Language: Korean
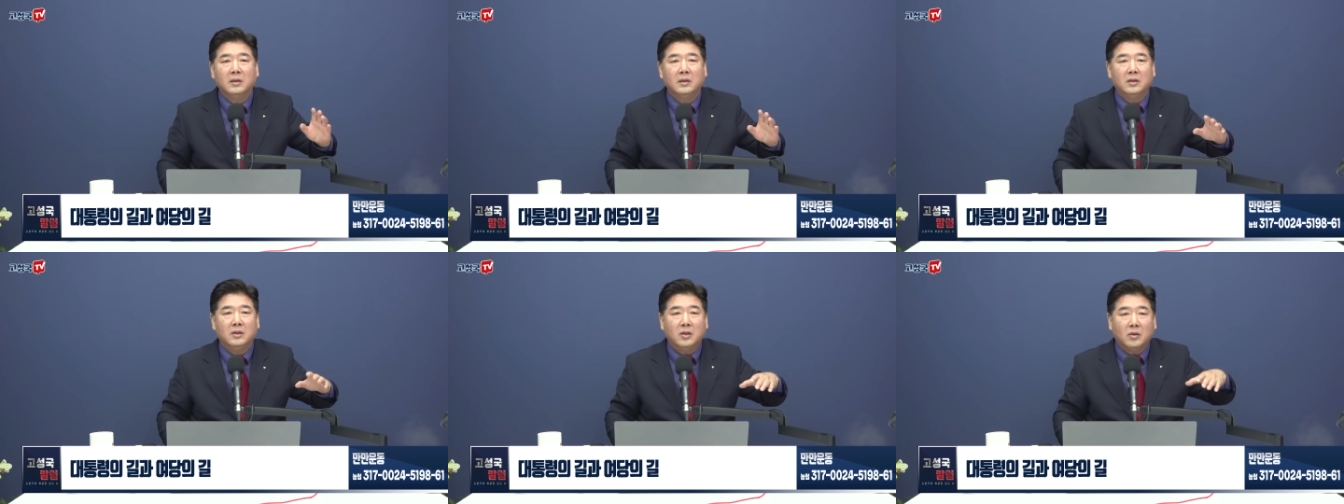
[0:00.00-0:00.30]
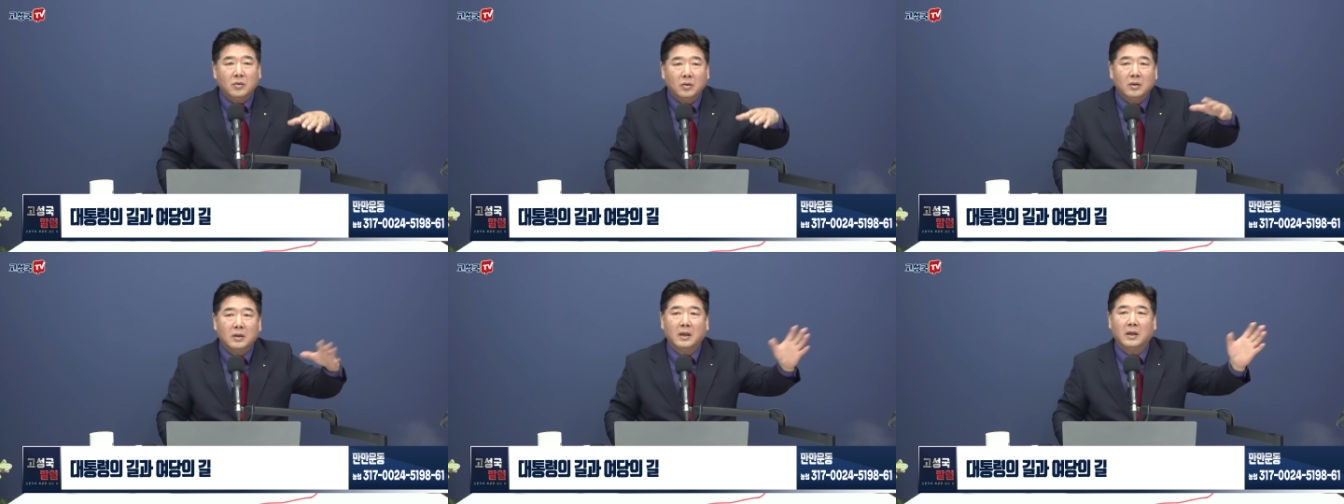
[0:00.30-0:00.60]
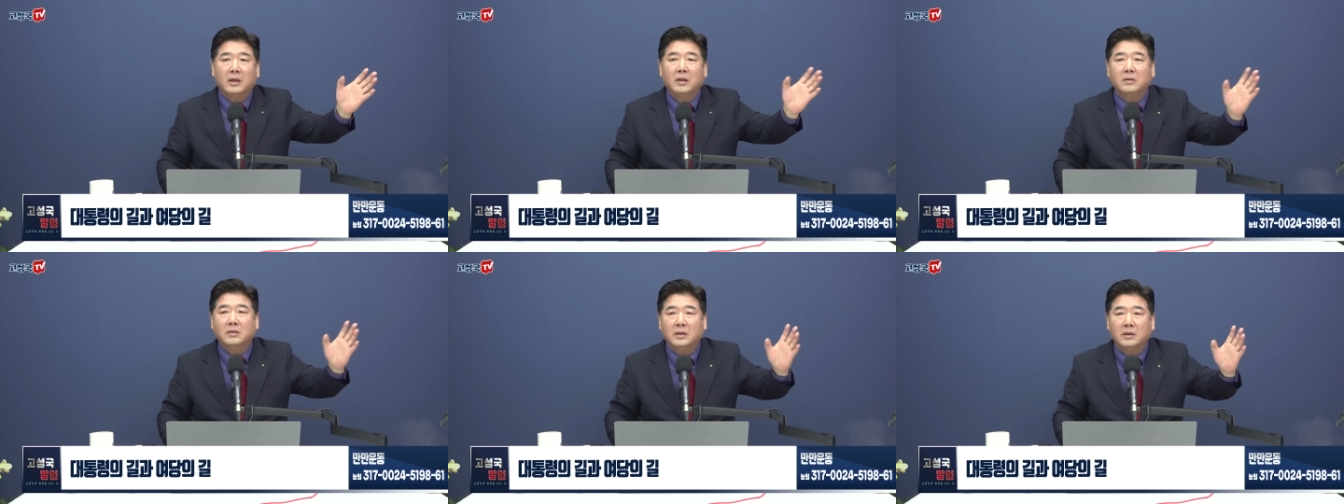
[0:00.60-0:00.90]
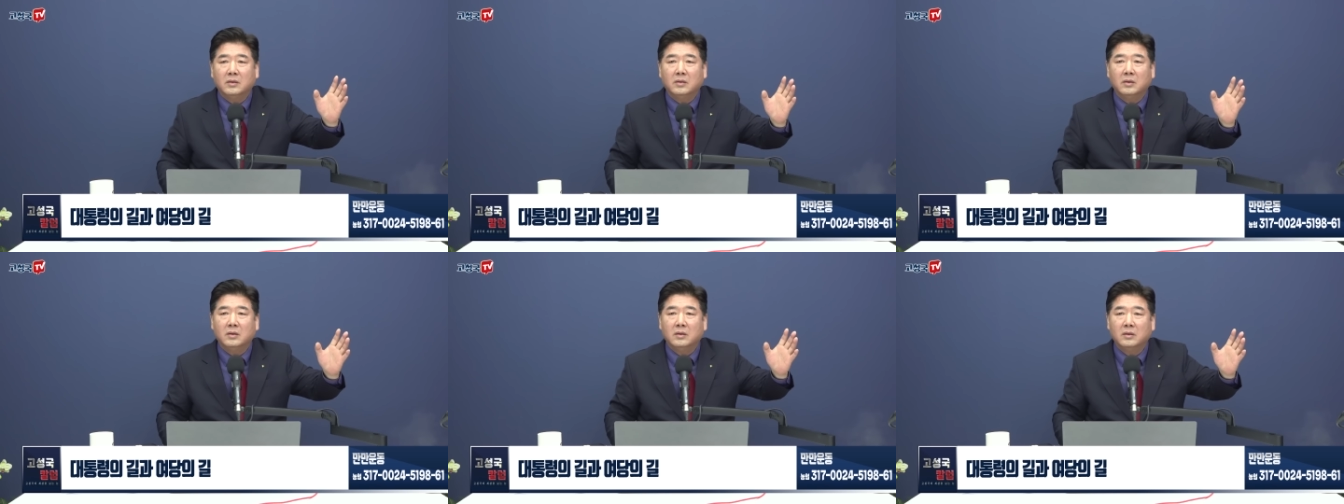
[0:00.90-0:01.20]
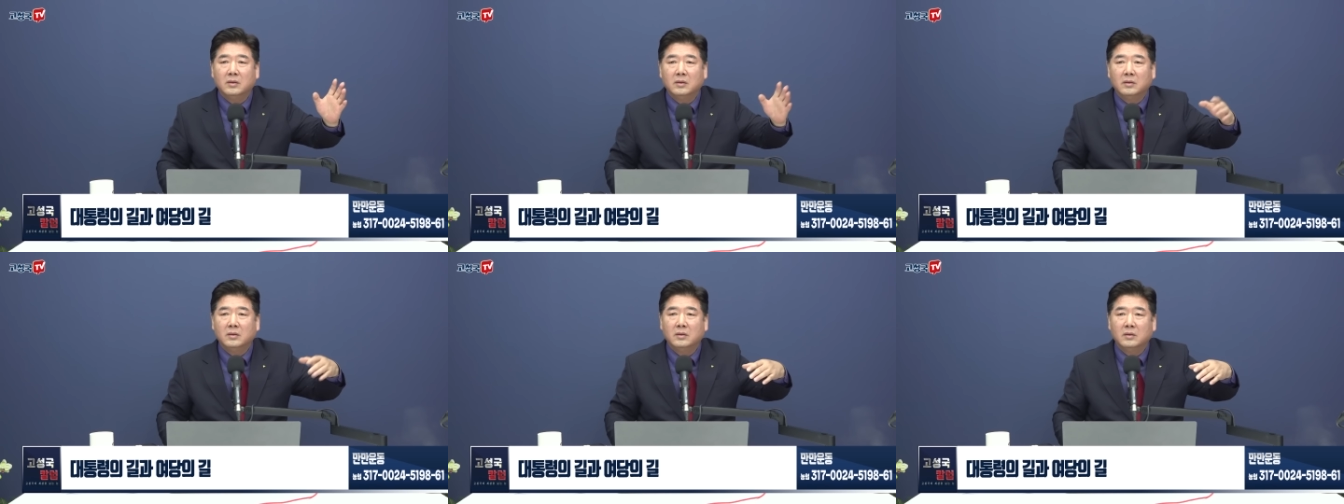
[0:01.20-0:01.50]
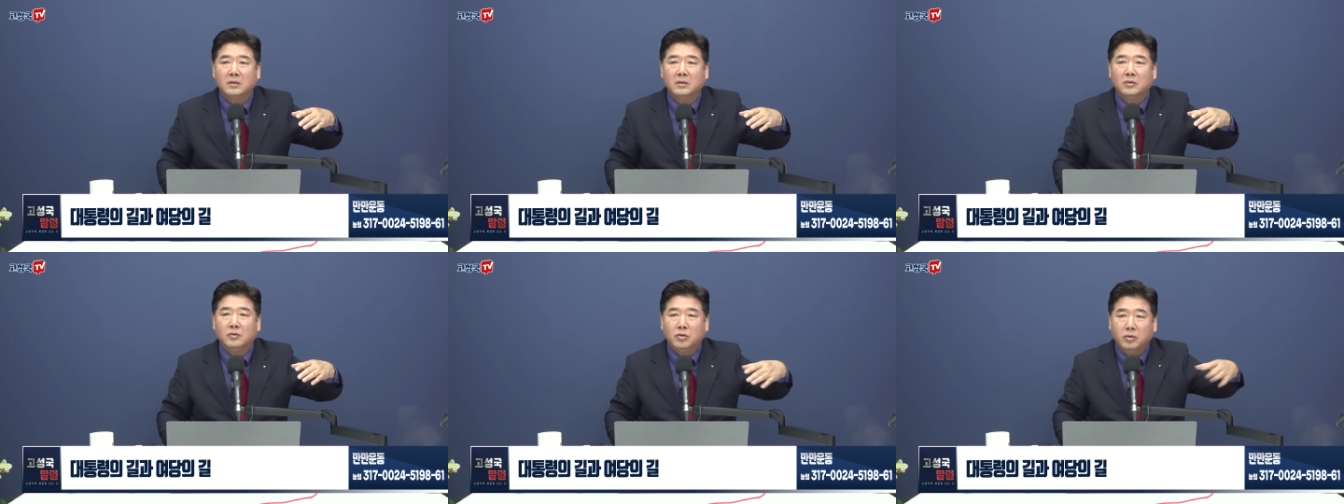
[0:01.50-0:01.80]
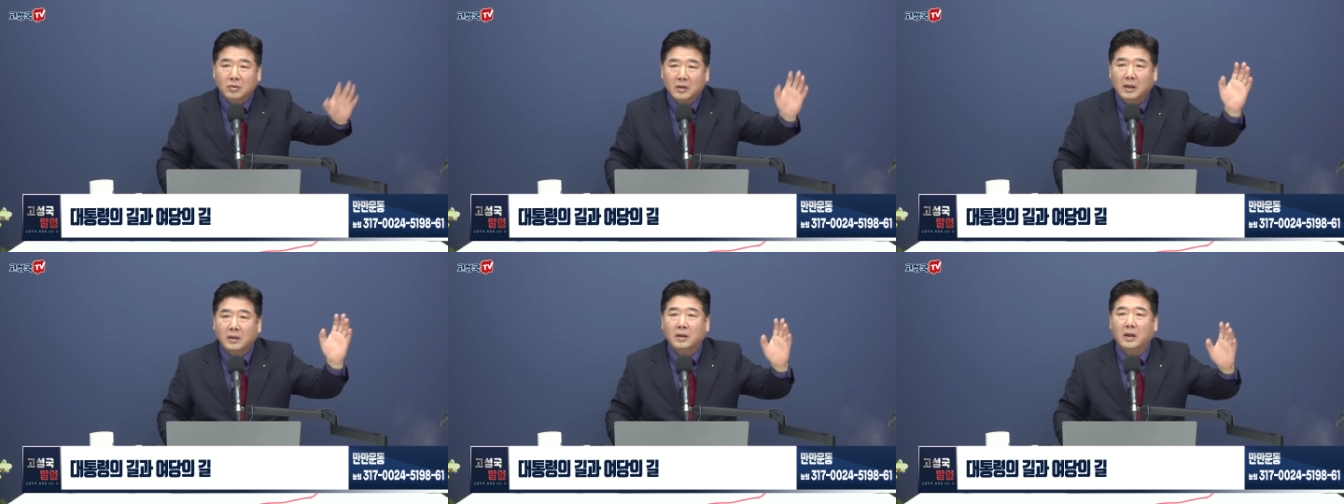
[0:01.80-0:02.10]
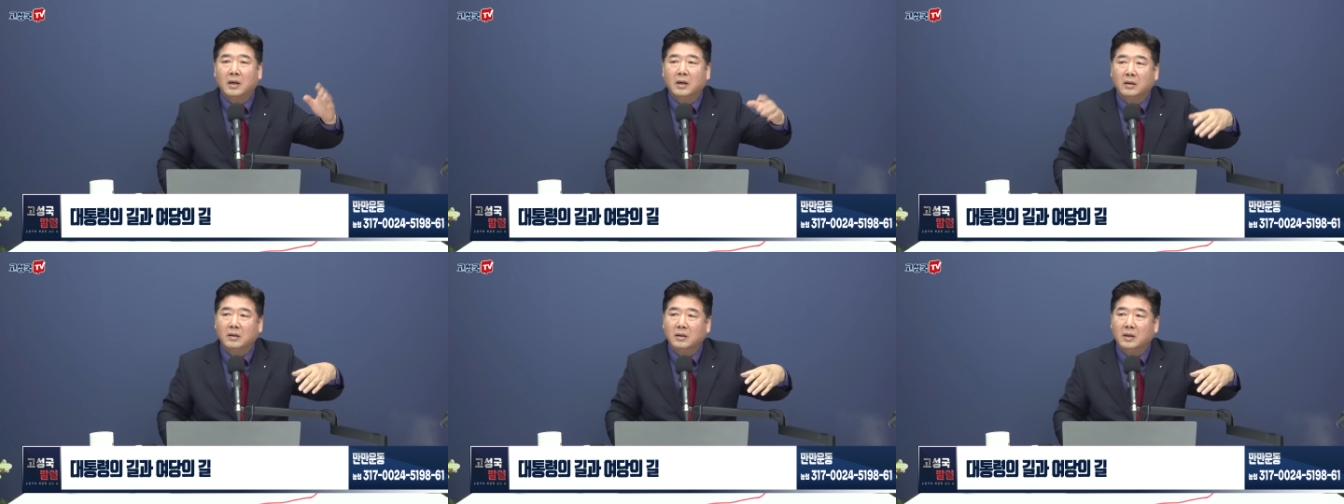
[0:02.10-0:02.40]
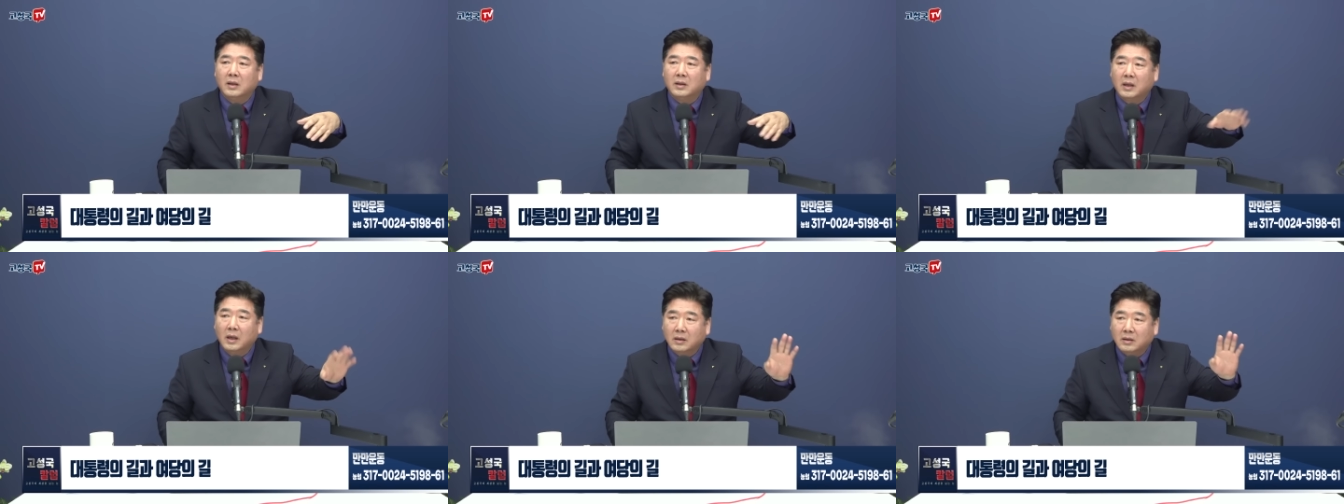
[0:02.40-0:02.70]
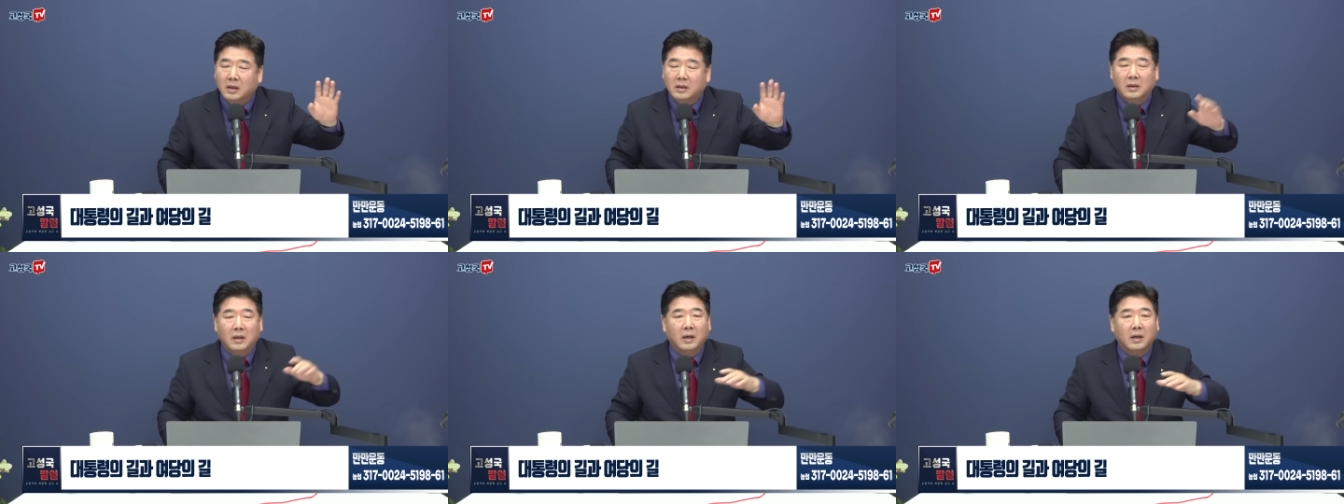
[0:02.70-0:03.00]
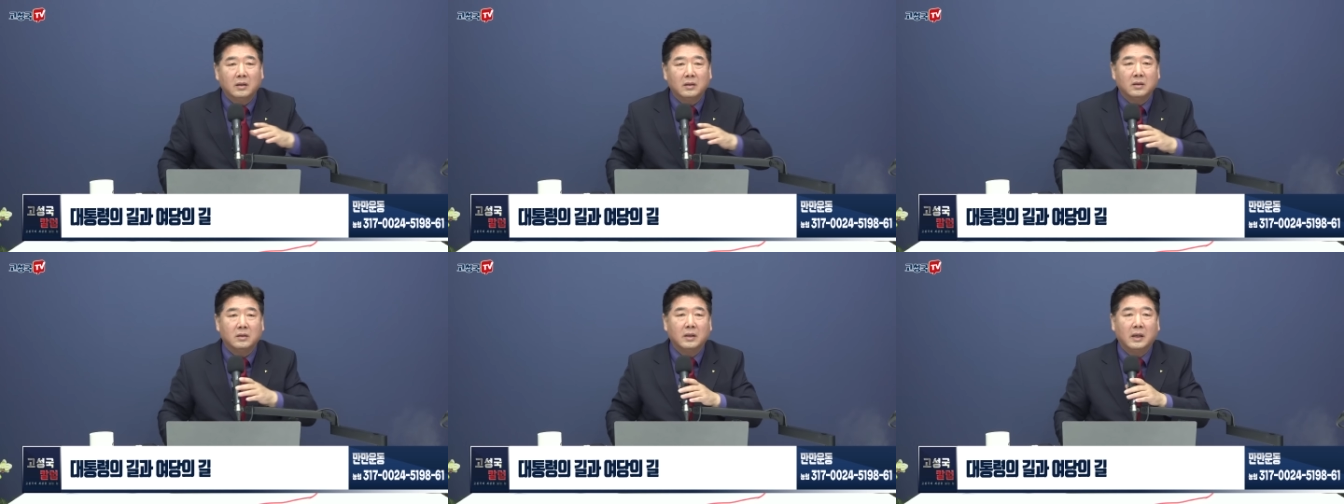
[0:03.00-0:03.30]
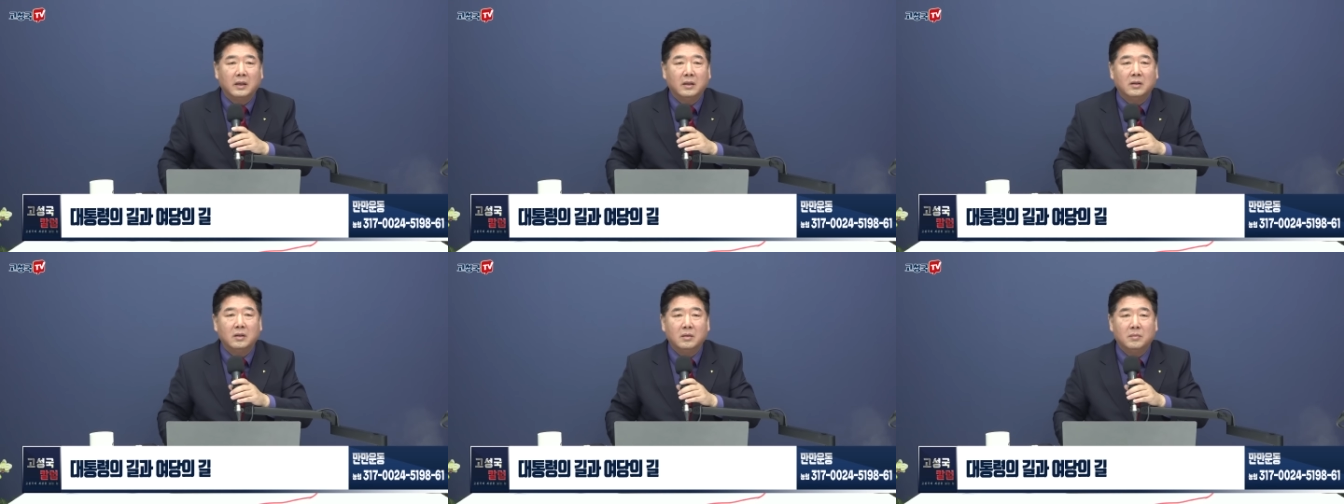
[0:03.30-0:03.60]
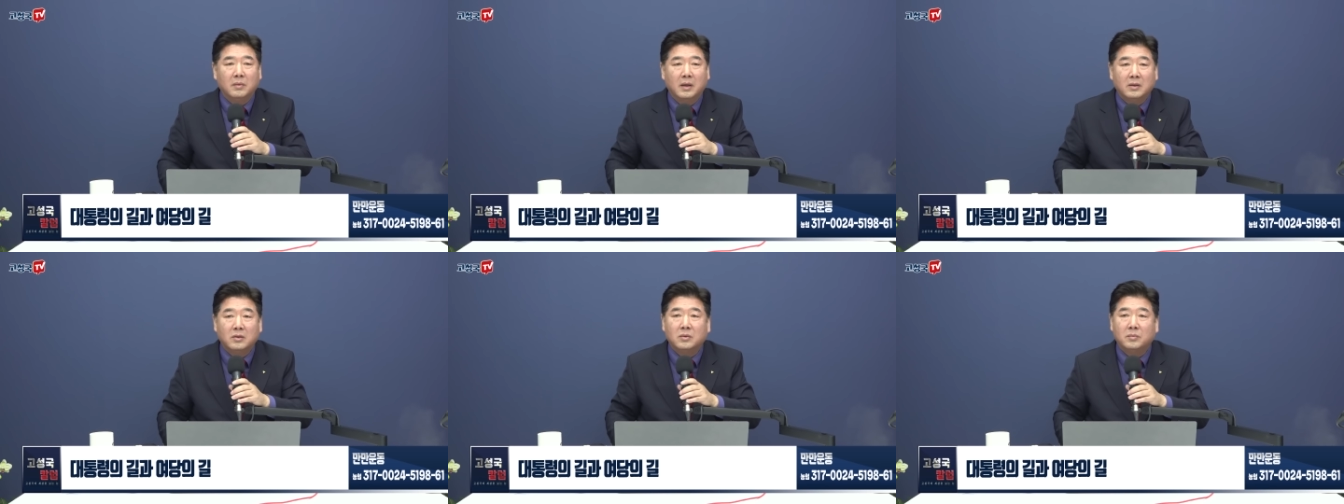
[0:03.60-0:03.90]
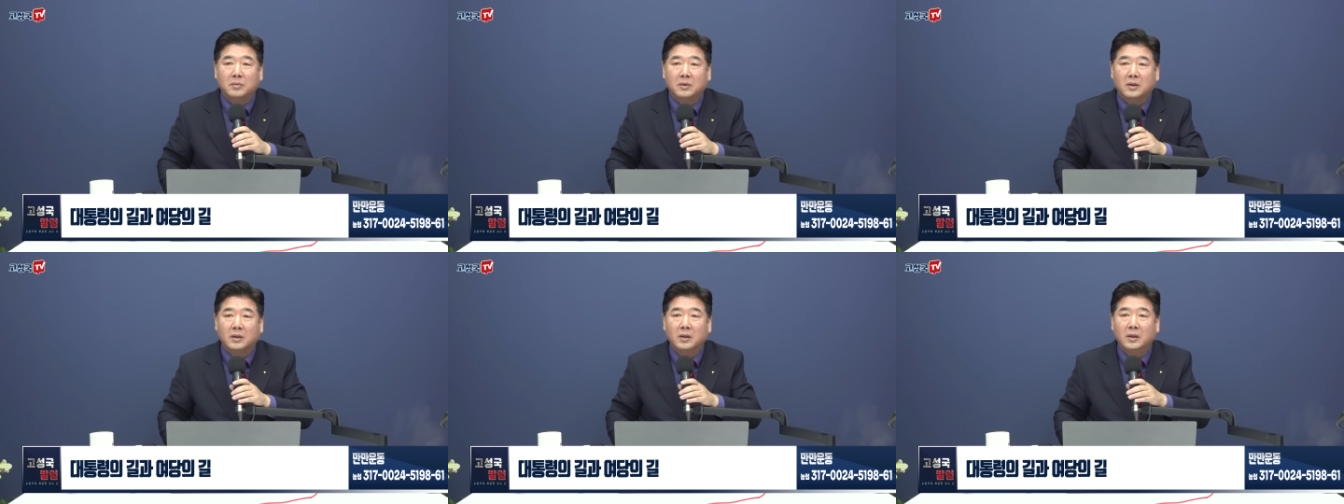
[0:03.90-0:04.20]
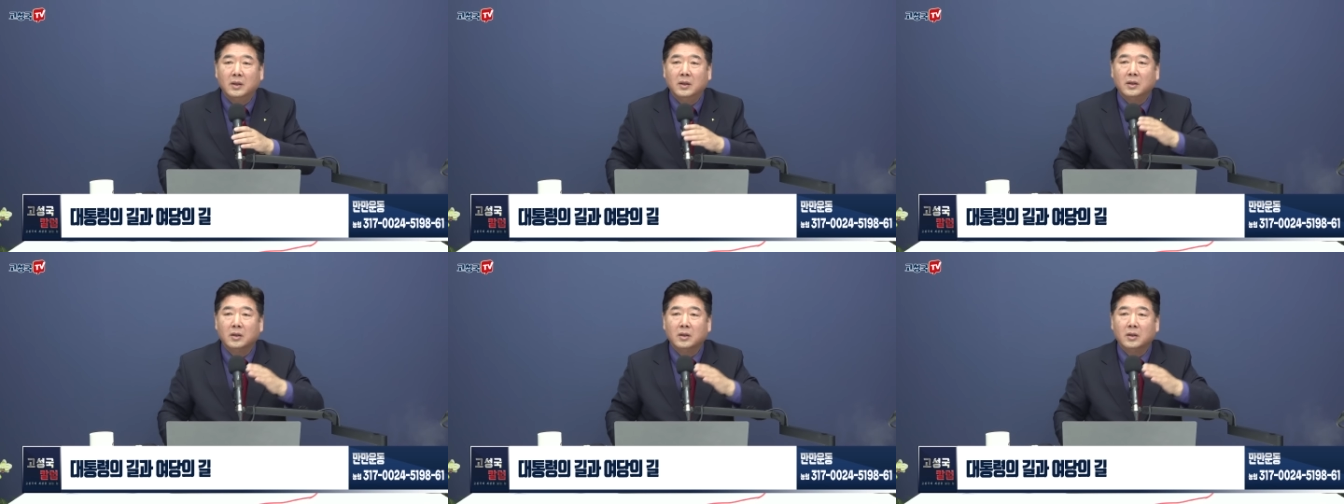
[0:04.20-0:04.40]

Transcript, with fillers: 집권당에 의해서 출당당하거나 탈당당한 사례들이 많습니다.